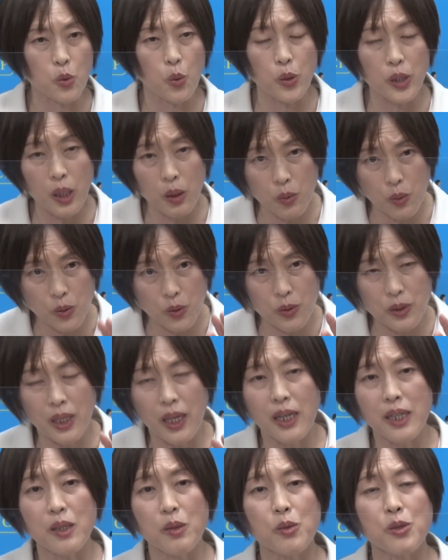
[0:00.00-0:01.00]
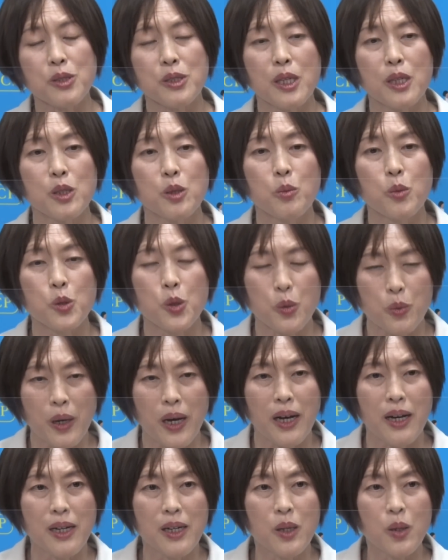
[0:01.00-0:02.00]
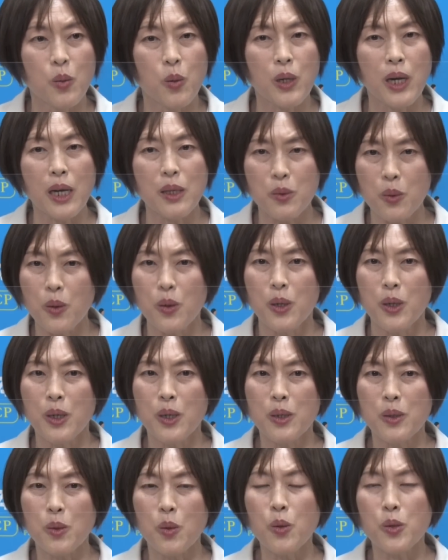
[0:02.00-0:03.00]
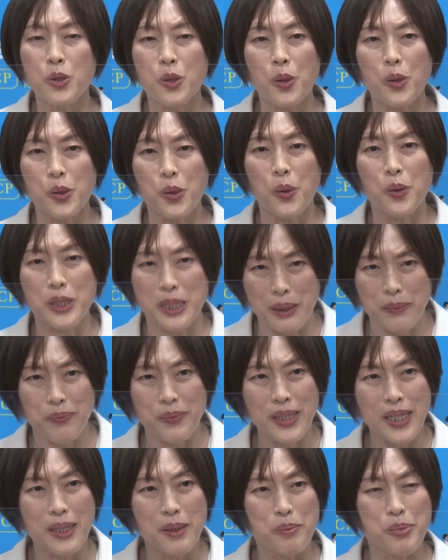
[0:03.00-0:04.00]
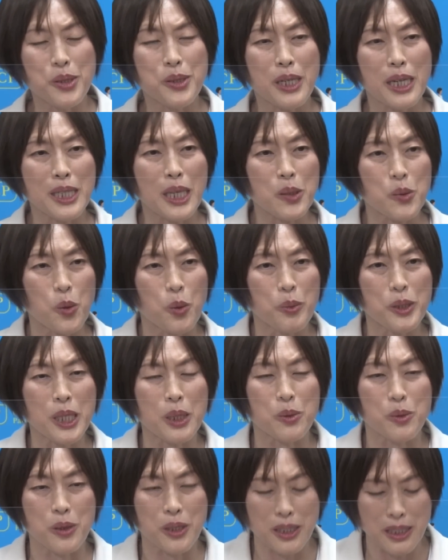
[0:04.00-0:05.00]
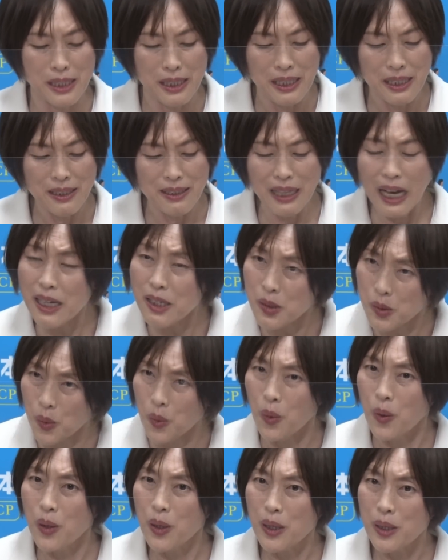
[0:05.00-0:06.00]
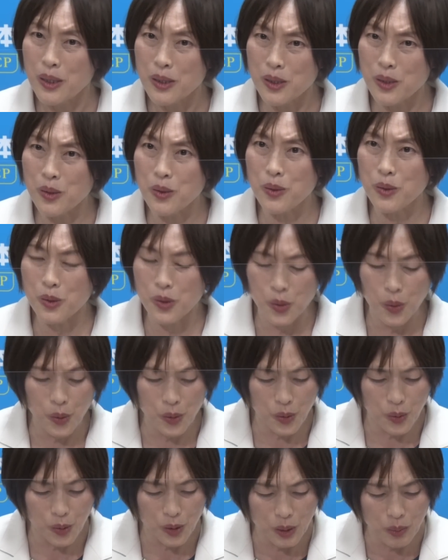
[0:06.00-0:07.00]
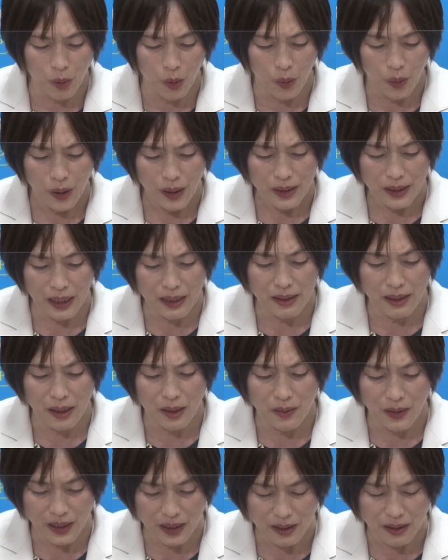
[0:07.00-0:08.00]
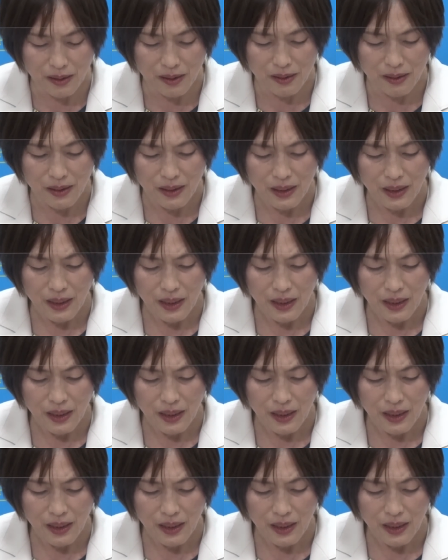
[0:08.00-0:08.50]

これほど値上げをしているものは他の公共料金、物価などを見たときにないという状況にもなっているわけです。